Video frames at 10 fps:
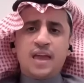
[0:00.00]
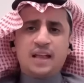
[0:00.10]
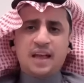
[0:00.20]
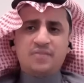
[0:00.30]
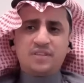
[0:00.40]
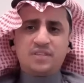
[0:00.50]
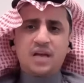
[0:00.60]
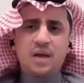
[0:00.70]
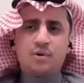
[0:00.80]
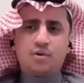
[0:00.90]
كان في
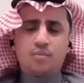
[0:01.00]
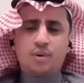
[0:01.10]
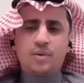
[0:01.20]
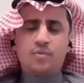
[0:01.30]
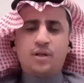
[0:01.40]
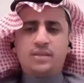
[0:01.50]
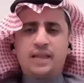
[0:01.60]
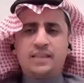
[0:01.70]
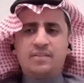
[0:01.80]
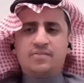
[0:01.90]
السابق ربما
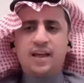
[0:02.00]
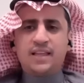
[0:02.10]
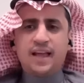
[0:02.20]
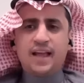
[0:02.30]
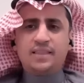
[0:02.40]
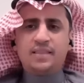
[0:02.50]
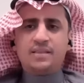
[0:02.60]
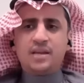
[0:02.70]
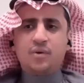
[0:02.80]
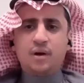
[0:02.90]
معدلات الفائده
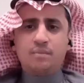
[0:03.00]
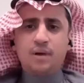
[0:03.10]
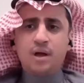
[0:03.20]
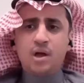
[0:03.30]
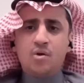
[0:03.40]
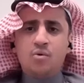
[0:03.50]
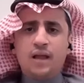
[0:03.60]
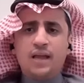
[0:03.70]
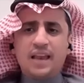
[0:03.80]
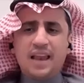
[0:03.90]
حدث نوعا ما
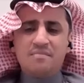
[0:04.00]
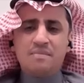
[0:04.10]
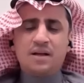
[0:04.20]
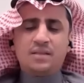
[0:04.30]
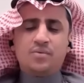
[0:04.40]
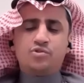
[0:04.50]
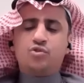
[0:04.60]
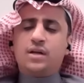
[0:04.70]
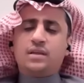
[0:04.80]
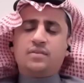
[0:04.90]
ولكن الان مع
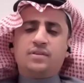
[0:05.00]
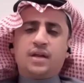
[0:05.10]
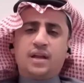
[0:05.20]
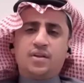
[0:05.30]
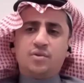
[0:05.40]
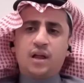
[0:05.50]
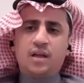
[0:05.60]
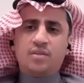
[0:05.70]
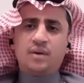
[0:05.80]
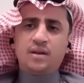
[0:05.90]
توجهات الفيدرالي
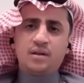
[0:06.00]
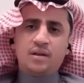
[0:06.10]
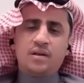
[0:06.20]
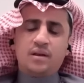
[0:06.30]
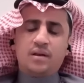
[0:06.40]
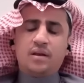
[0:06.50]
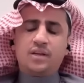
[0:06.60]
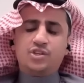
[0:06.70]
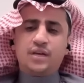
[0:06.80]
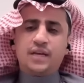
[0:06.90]
نلاحظ بان
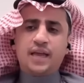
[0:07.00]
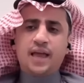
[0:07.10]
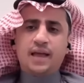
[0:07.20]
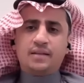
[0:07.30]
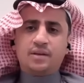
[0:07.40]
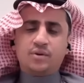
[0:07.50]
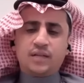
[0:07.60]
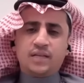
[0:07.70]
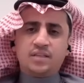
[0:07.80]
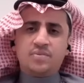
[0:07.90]
الشركات او
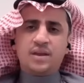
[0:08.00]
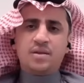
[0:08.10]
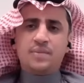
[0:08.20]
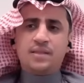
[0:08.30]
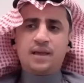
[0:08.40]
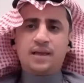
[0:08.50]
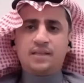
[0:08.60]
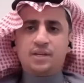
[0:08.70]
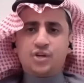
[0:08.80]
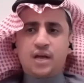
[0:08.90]
القطاع الاستثماري بدا
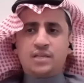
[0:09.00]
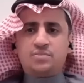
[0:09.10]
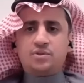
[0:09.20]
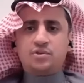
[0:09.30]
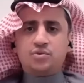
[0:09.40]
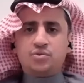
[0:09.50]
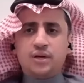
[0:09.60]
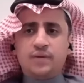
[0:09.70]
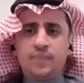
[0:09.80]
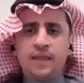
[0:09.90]
يتجهز
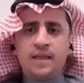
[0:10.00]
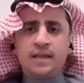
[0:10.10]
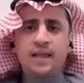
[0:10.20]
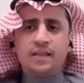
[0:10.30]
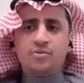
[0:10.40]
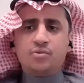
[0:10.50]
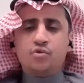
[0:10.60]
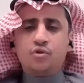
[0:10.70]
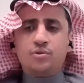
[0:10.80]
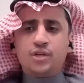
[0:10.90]
بسيوله
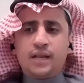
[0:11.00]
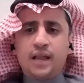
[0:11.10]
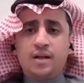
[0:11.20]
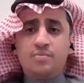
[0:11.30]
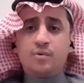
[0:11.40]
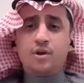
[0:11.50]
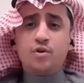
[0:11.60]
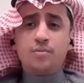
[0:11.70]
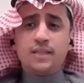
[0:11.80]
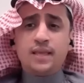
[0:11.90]
للدخول بشكل اكبر
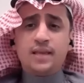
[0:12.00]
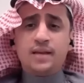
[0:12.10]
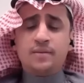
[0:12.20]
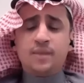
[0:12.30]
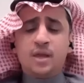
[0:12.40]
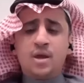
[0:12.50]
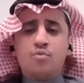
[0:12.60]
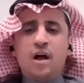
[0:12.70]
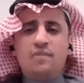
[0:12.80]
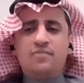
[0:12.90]
واليوم لدينا
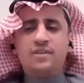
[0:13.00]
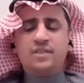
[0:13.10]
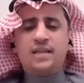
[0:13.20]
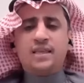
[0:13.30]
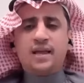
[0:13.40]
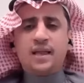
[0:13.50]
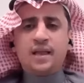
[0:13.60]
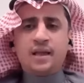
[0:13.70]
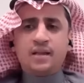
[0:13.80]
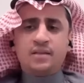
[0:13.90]
محفزات
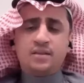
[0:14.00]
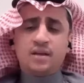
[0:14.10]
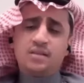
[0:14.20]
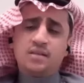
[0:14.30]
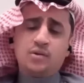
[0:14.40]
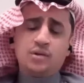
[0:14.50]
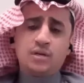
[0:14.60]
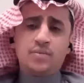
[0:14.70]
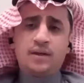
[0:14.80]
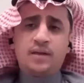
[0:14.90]
حقيقه اقتصاديه
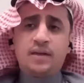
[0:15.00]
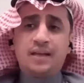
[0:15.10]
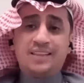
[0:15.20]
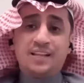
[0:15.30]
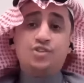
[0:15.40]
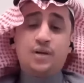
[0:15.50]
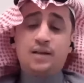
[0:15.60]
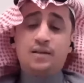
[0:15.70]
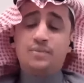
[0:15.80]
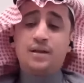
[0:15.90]
وديناميكيه
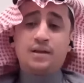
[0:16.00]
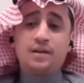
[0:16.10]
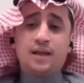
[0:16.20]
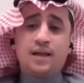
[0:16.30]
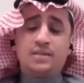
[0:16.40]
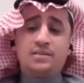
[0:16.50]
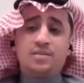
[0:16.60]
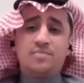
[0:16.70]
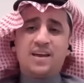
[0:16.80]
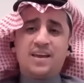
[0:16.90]
تجعل من القطاع
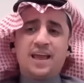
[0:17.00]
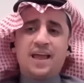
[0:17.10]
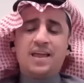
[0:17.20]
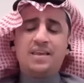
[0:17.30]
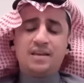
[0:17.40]
الاستثماري ان